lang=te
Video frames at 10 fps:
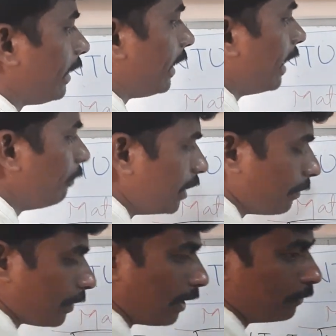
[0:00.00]
కే మీద
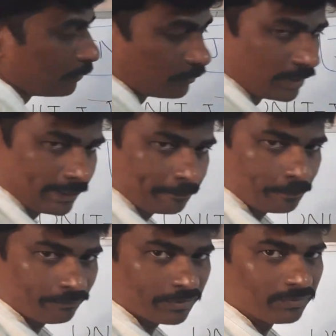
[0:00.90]
ప్రాబ్లమ్స్ ఉంటాయి
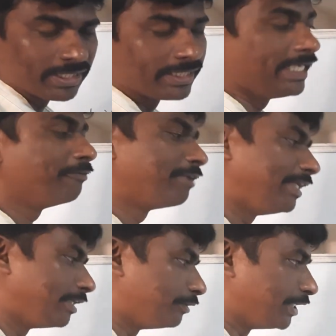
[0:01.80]
ఇంకా కే
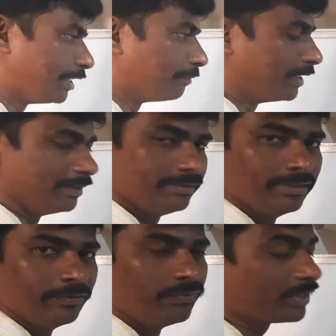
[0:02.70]
ఫైండ్ అవుట్ చేయడం అనేది
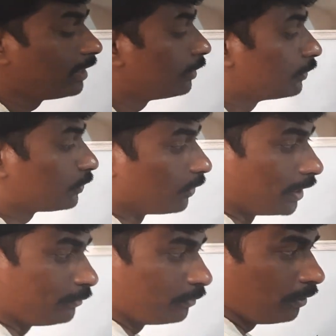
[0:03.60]
ఓకే సో
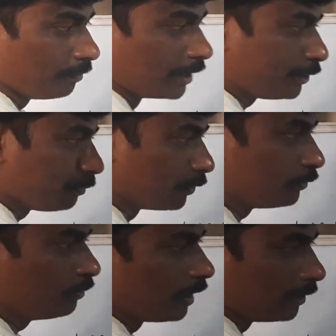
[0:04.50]
అది కూడా
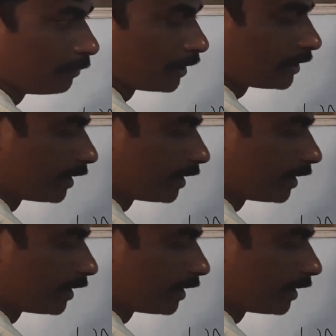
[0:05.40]
మర్చిపోవద్దు అది మనకు